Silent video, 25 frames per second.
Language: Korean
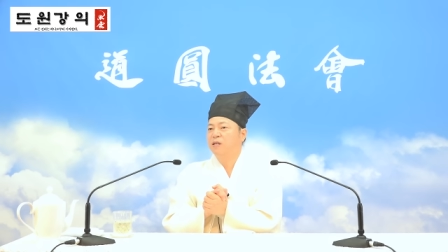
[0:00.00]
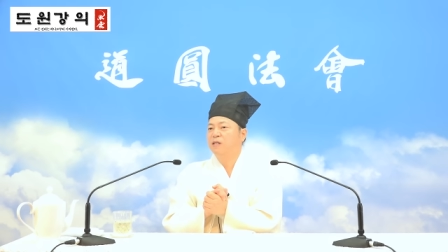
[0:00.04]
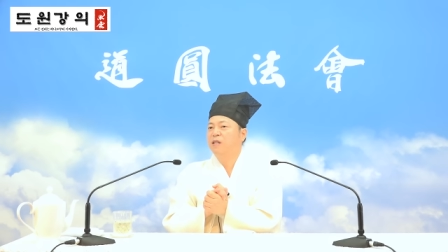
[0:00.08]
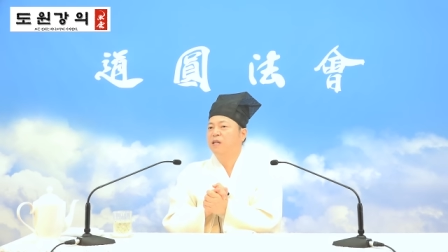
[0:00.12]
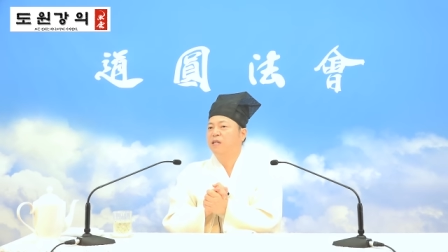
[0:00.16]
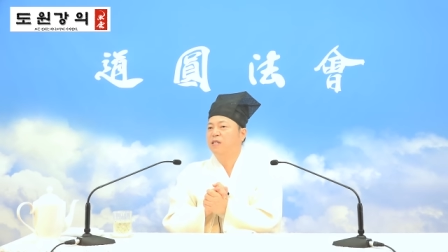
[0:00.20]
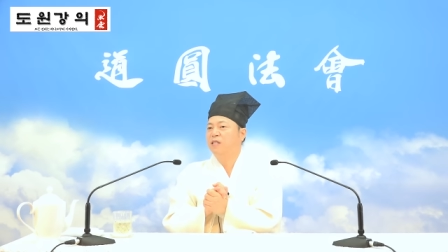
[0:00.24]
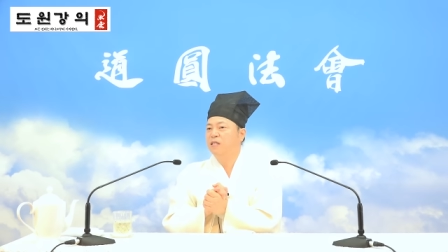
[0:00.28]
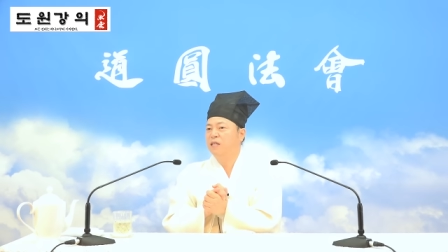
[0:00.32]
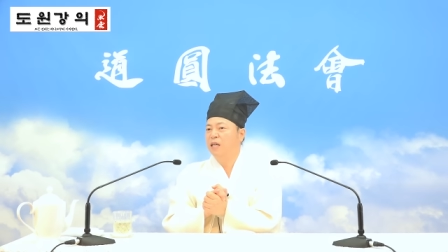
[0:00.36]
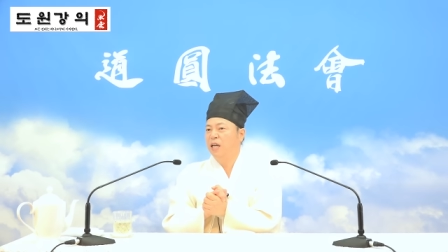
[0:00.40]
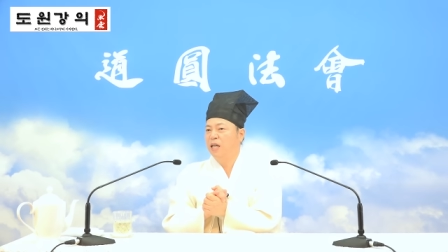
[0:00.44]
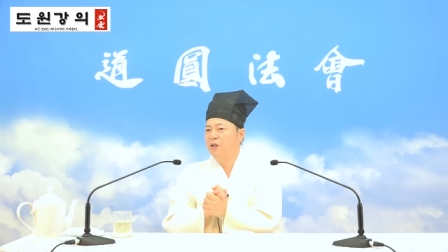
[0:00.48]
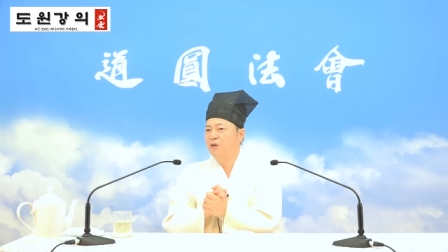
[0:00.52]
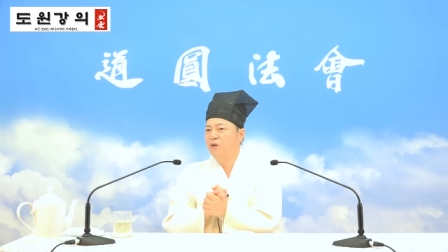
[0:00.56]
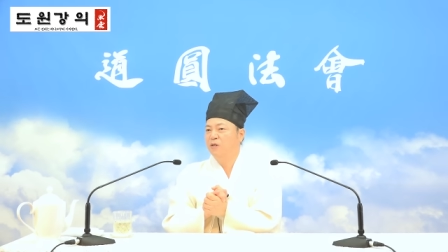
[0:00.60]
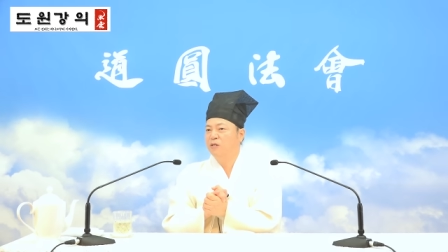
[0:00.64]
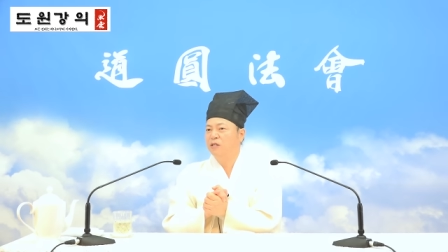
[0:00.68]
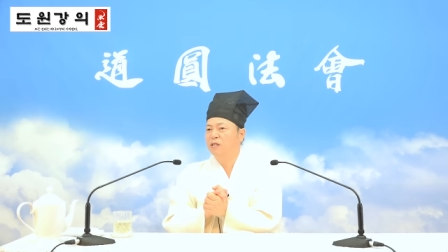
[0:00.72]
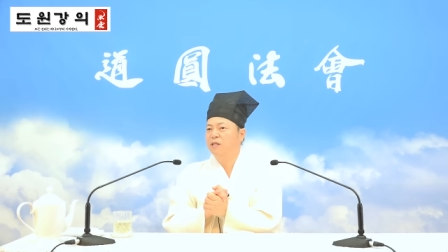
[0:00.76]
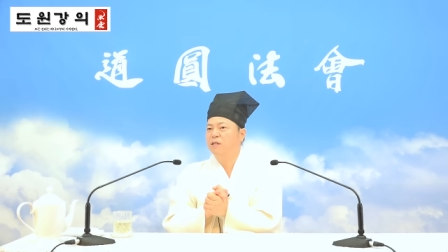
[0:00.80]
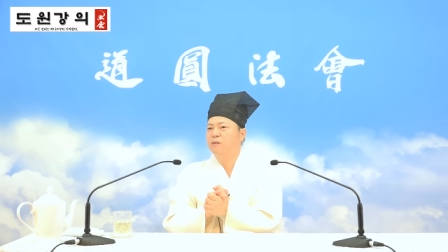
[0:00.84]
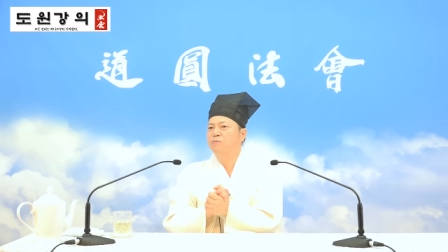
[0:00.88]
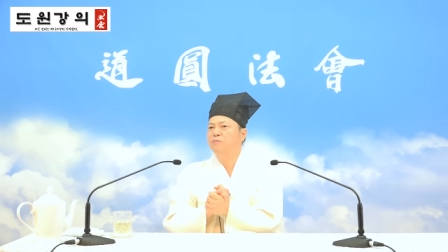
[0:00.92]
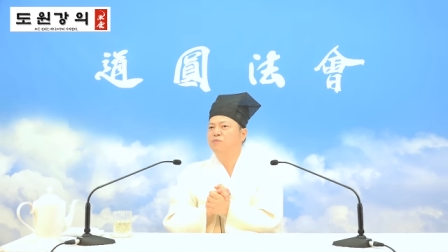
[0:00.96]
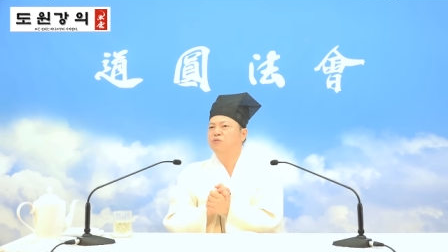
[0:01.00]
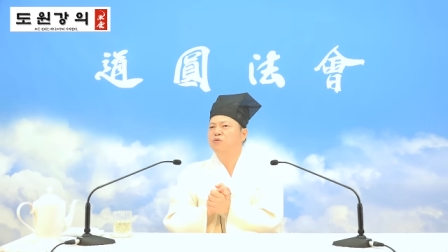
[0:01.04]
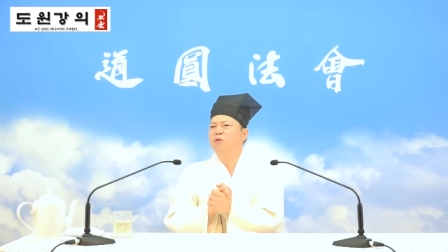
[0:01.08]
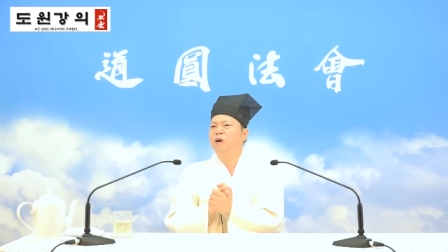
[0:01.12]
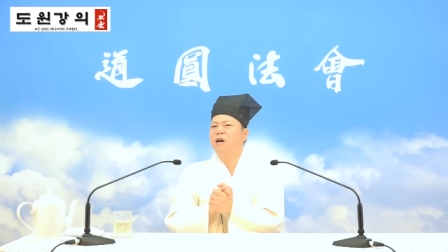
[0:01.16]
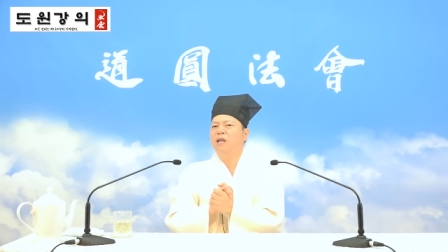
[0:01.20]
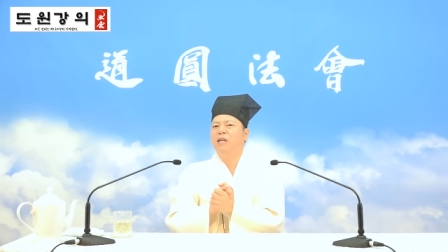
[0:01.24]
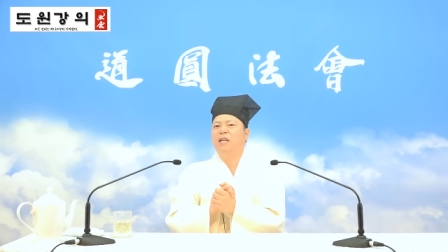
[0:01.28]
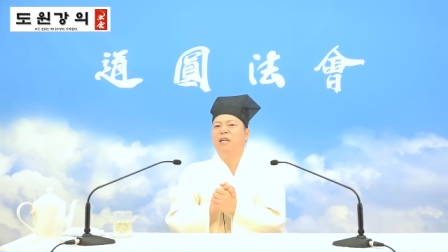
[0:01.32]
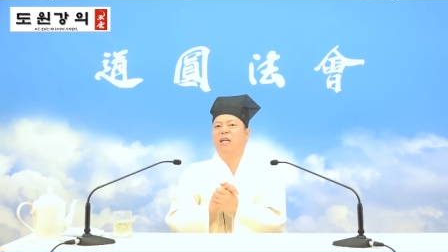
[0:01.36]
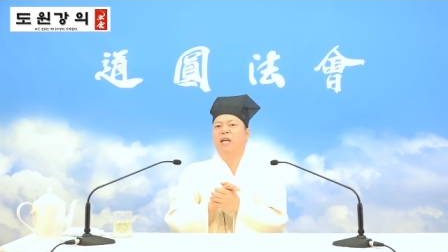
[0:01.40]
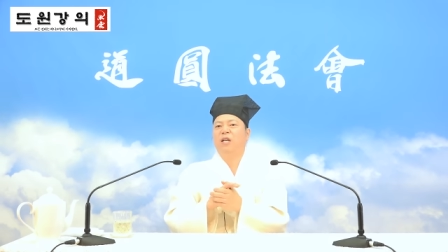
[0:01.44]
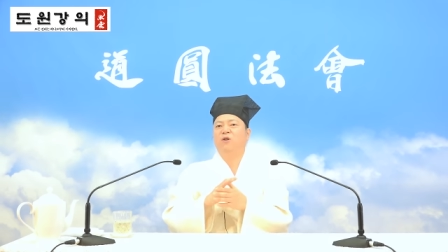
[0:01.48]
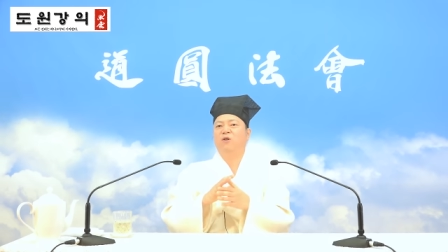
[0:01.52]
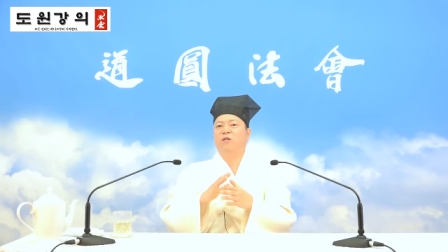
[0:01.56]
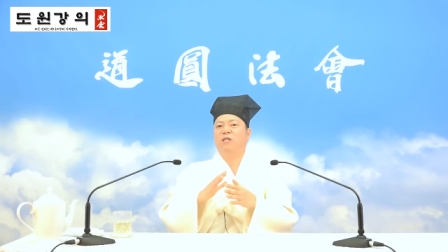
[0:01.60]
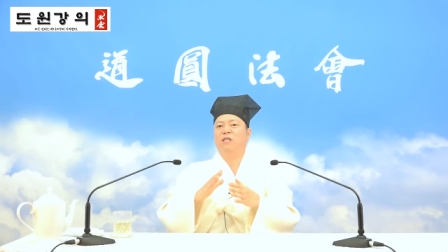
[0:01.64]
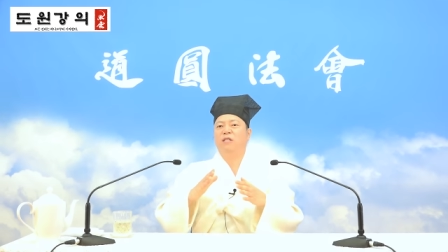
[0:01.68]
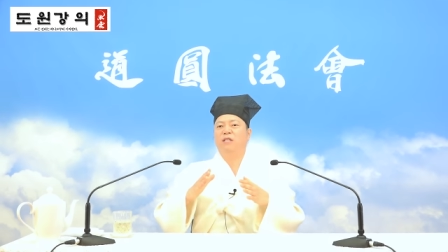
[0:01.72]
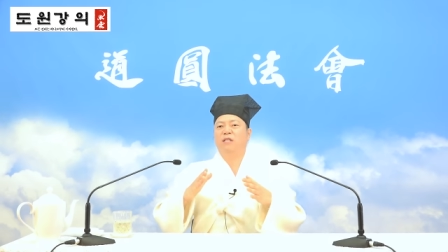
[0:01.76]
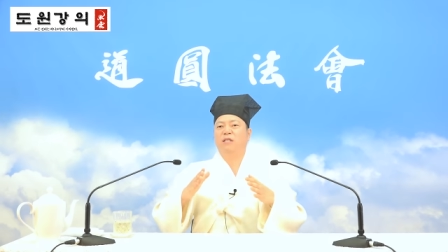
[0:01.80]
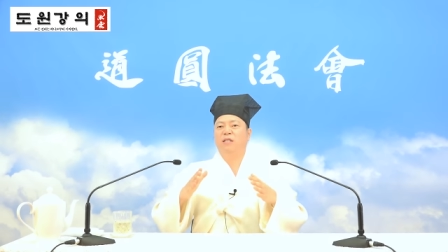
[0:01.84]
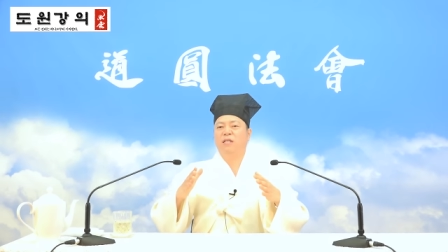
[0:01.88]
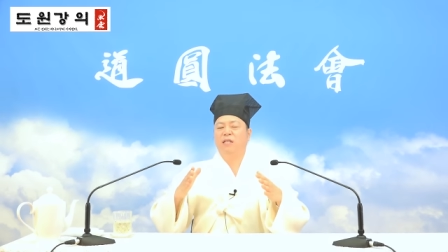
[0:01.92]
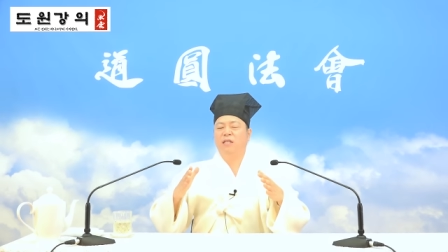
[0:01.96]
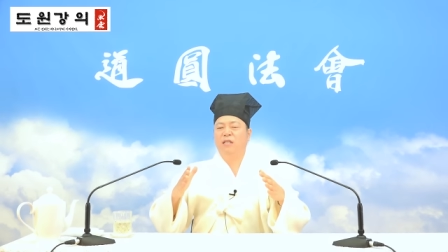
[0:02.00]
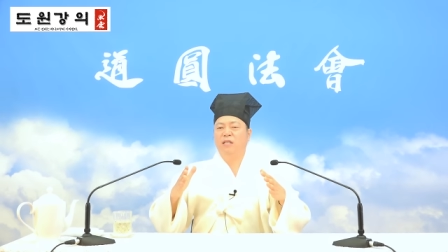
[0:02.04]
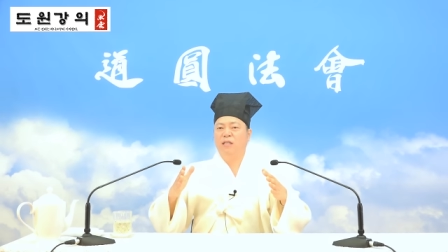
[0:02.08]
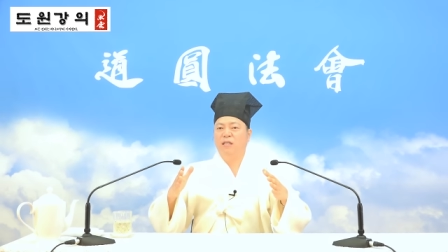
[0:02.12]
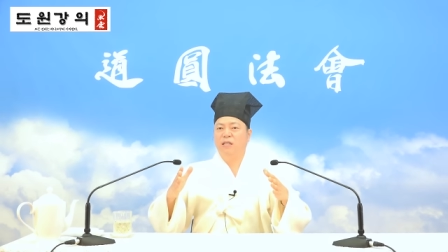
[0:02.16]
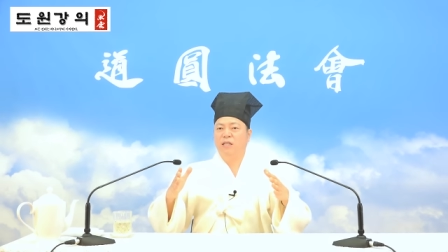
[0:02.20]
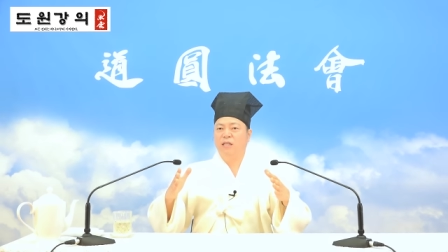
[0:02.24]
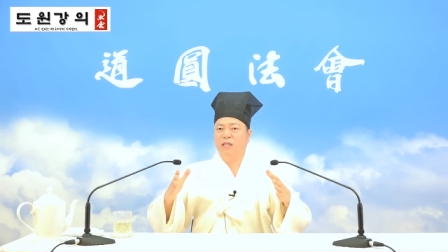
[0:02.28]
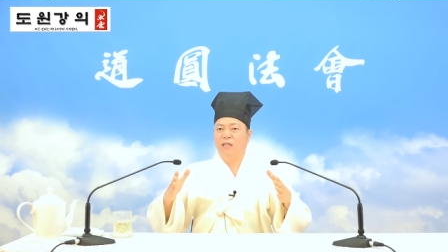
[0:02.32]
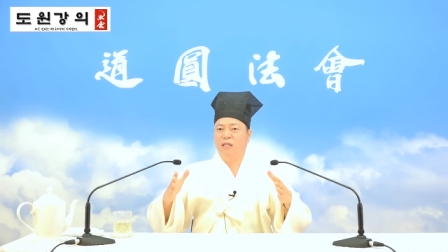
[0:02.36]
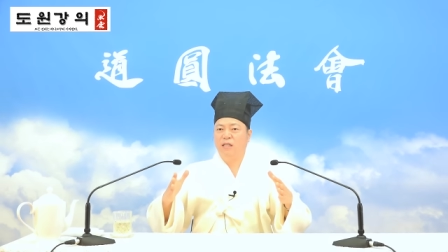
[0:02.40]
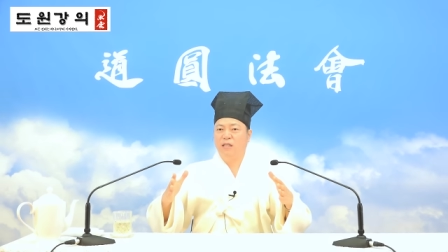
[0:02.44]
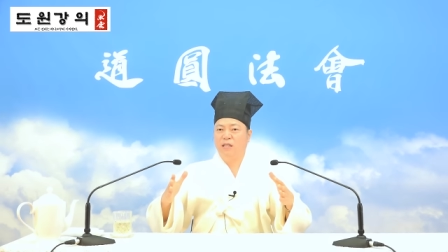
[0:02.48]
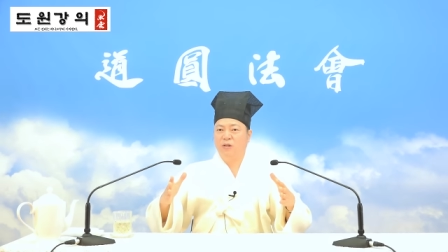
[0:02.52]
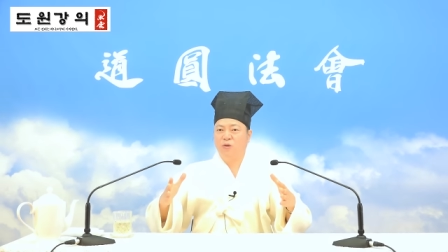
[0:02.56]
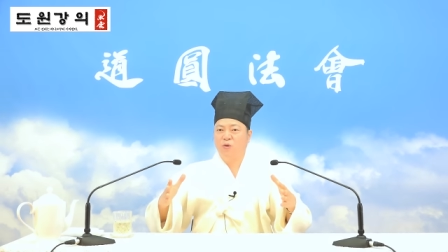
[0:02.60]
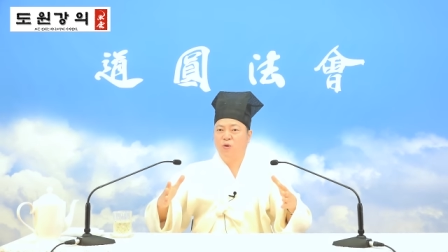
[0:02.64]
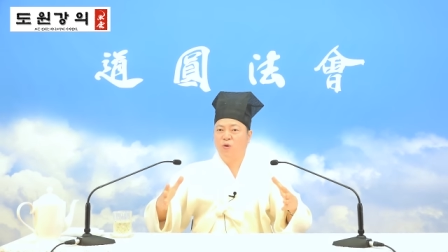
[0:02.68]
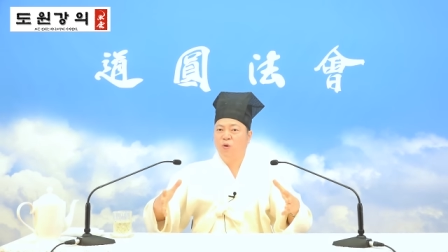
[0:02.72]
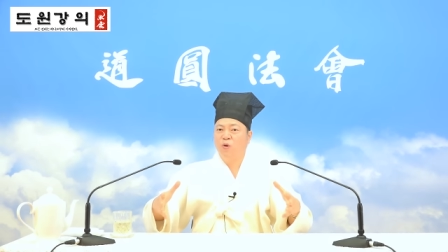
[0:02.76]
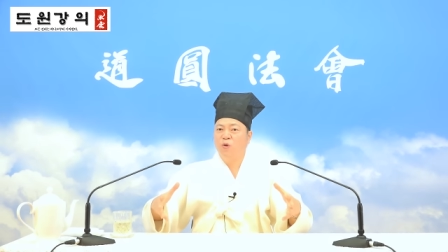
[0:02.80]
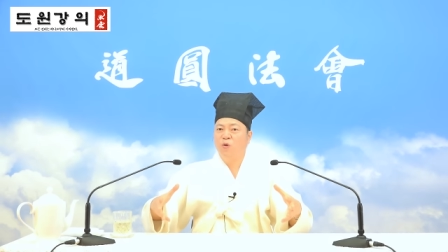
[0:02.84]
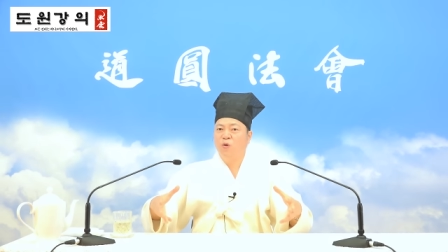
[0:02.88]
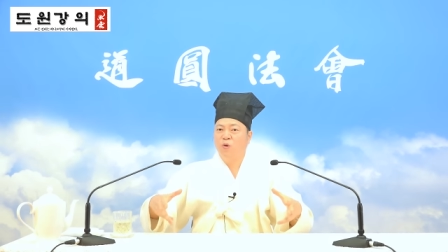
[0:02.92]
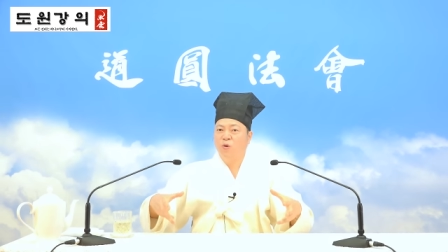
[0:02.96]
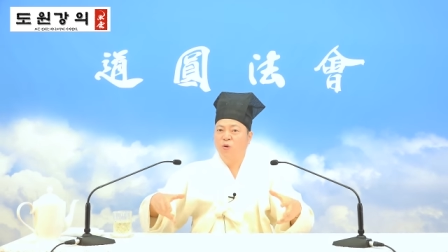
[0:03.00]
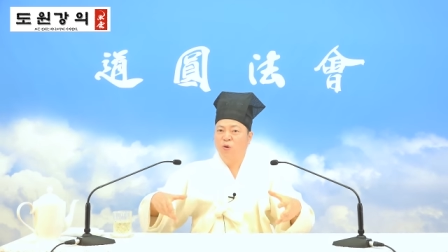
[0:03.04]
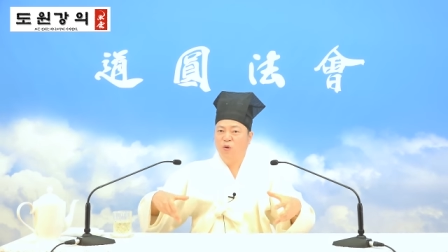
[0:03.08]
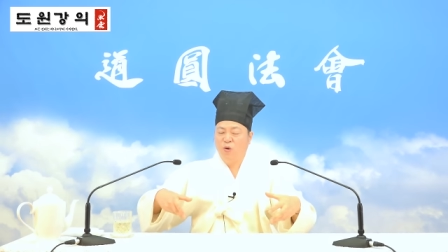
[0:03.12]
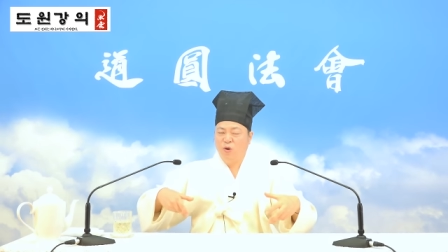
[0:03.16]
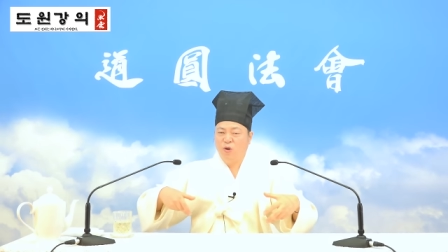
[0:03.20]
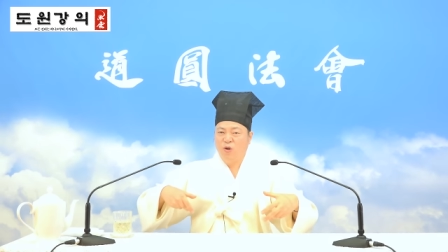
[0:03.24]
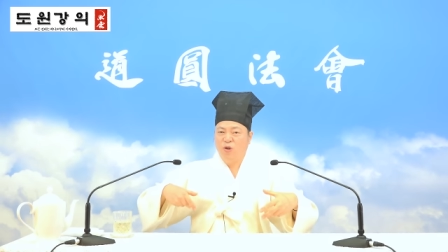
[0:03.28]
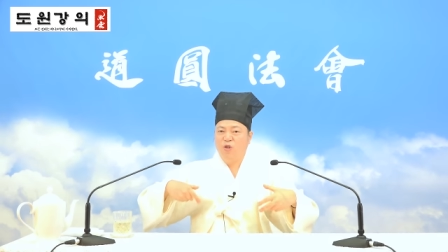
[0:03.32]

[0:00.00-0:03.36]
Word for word: 근데 그 에너지는 무한한 에너지로